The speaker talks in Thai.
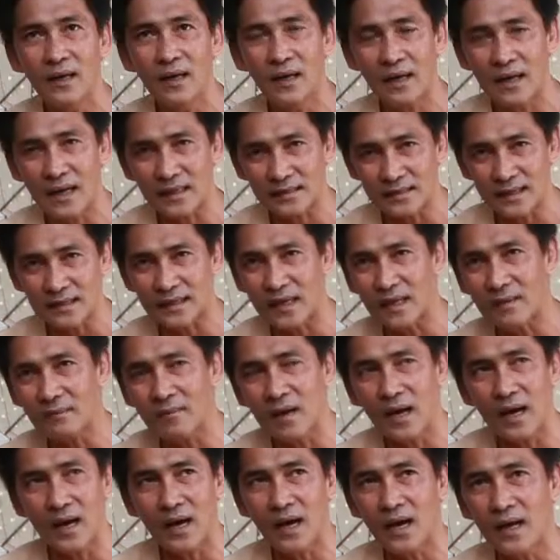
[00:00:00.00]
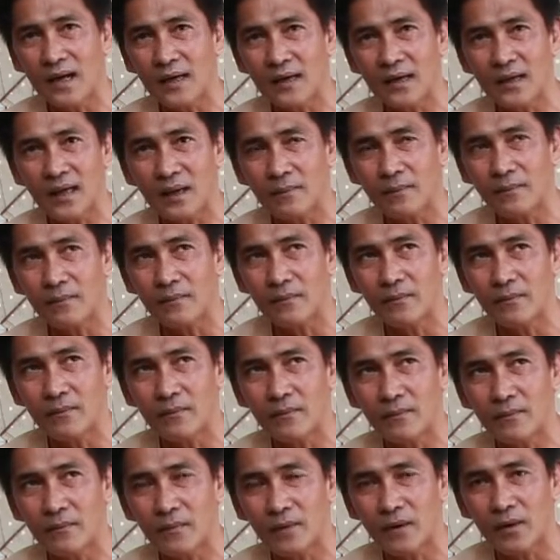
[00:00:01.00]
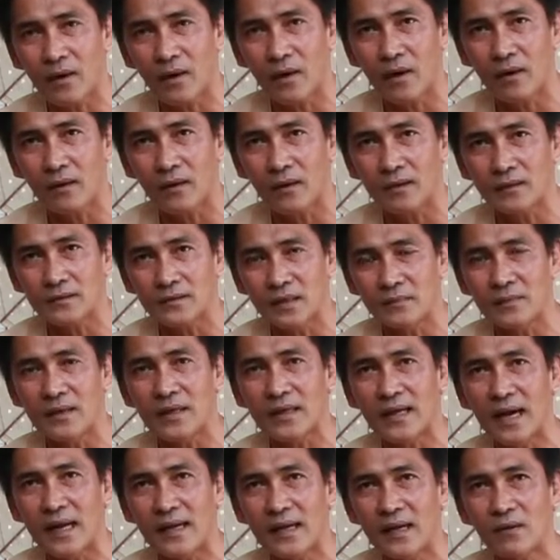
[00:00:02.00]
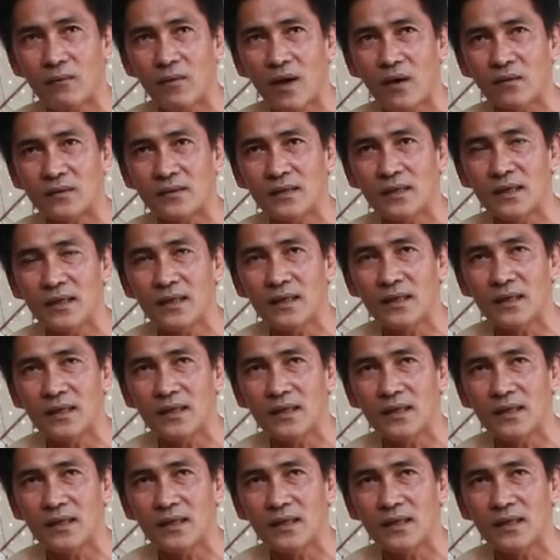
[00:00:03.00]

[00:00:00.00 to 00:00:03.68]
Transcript: หลังจากนั้นมานะครับก็จะมีการเล่นว่าวที่